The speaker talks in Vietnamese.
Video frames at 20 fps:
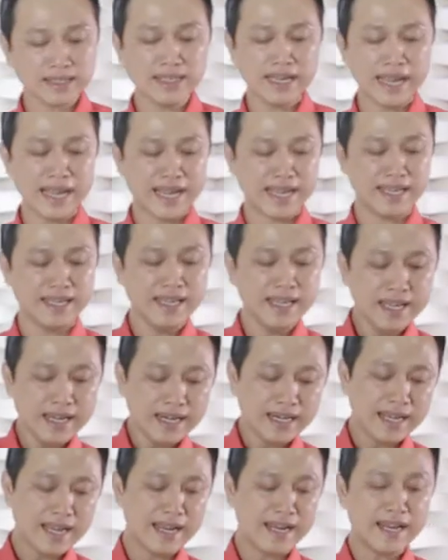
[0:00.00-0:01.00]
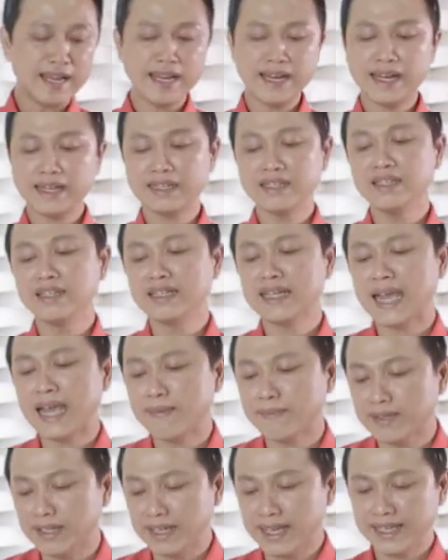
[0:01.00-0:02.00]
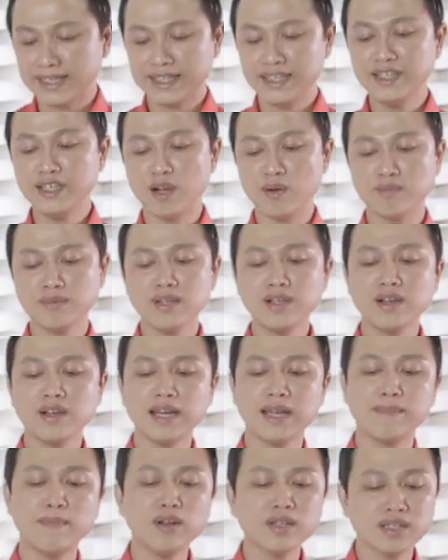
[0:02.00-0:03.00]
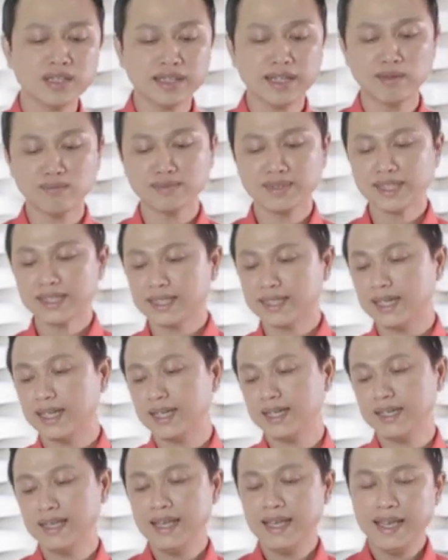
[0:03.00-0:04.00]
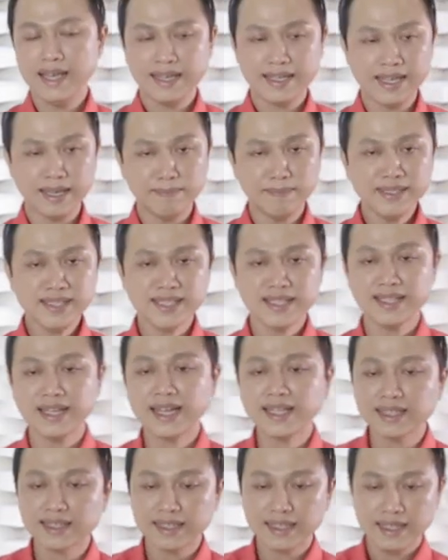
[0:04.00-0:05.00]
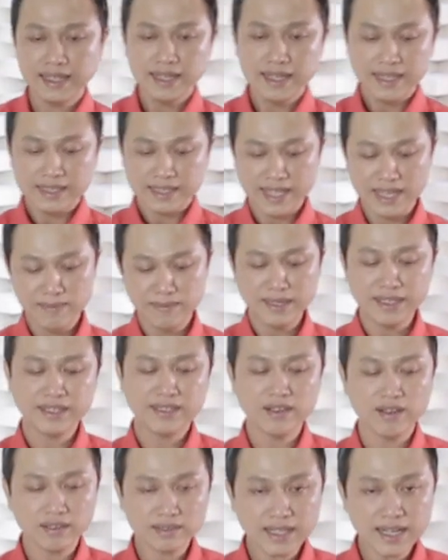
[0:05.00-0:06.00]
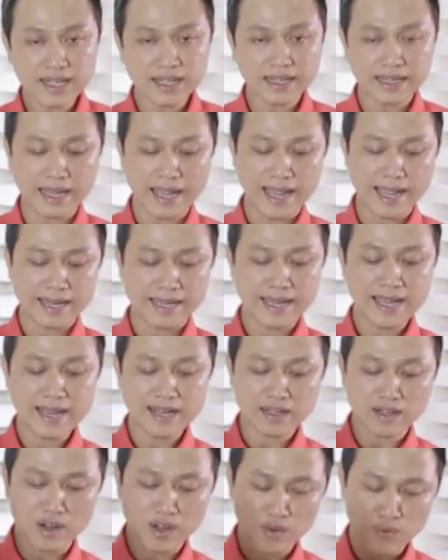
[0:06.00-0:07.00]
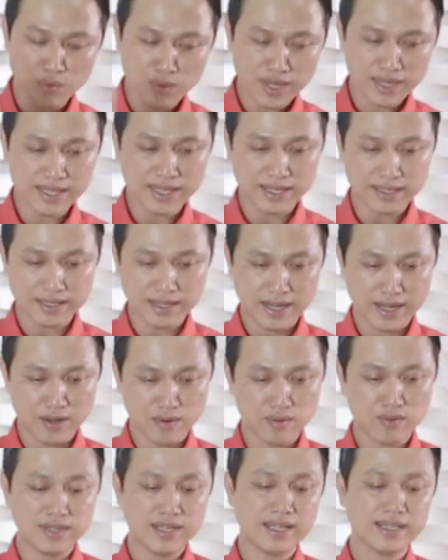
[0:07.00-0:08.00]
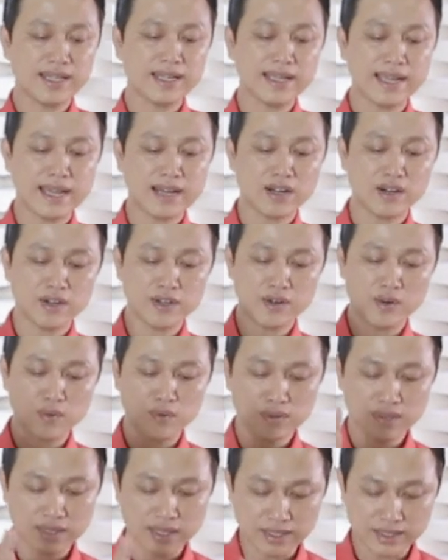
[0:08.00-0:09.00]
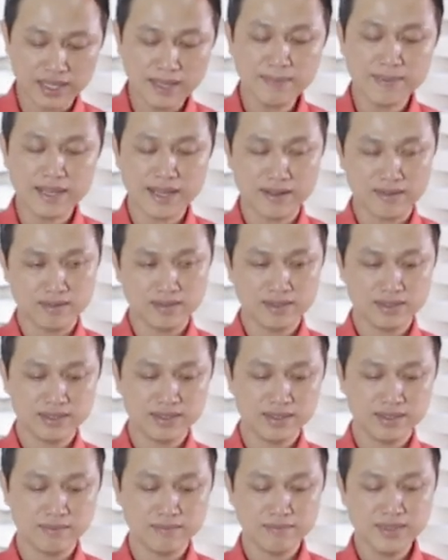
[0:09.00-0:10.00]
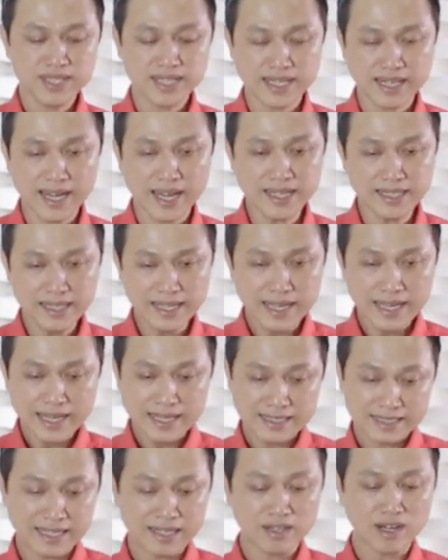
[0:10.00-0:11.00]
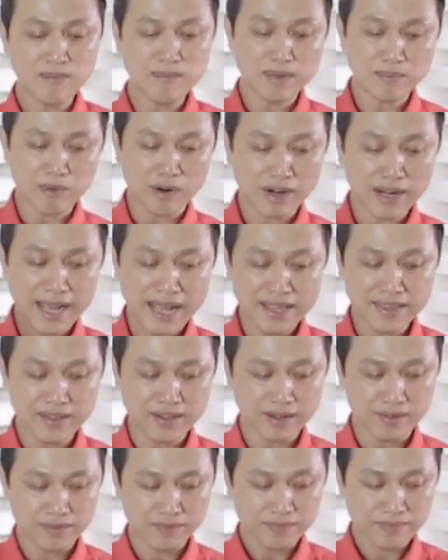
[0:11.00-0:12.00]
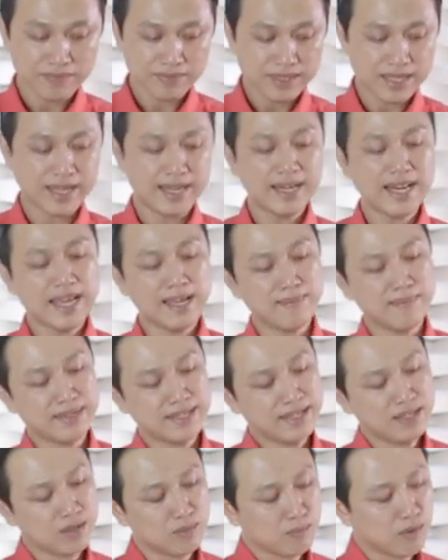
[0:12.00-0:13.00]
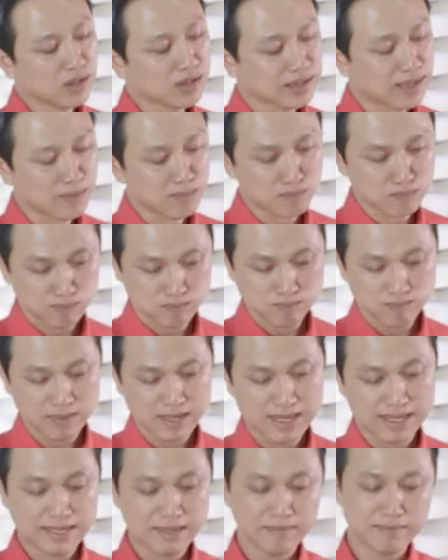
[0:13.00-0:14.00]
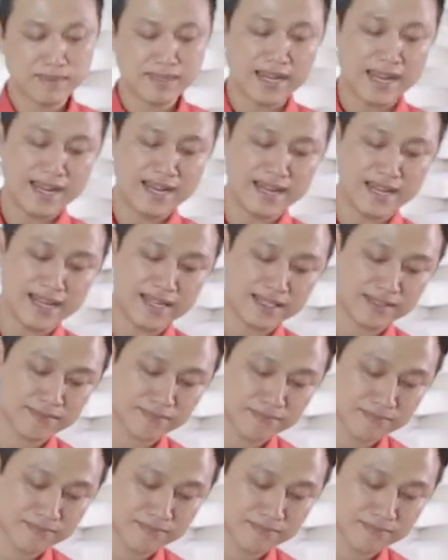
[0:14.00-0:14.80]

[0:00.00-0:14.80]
thứ hai thì đây là thường nam thường hay sử dụng, đó gọi là bát tông sách cơ và mixing lắc. Thì mình cho tất cả các loại nguyên vật liệu và tất cả các loại rượu trực tiếp vào mixing lắc, sau đó mình bỏ đá vô. Thì ở đây mình sẽ dùng bát tông, mình đậy lại.